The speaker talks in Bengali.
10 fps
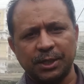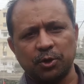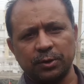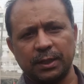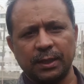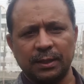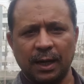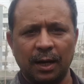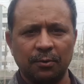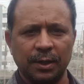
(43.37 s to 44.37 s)
কৃষকদেরকে
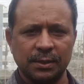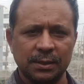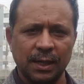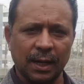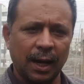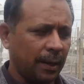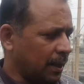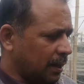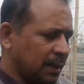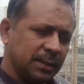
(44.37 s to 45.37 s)
দেওয়া হয়েছে যারা
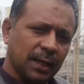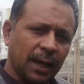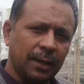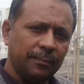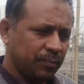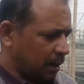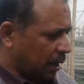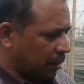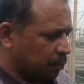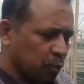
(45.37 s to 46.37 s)
নিজেরাই
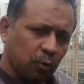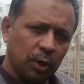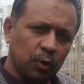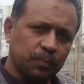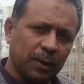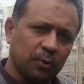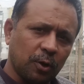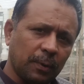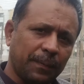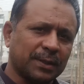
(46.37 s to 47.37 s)
এই ব্রোকলি উৎপাদন
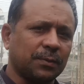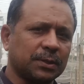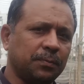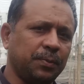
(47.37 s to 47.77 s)
করবে পাশাপাশি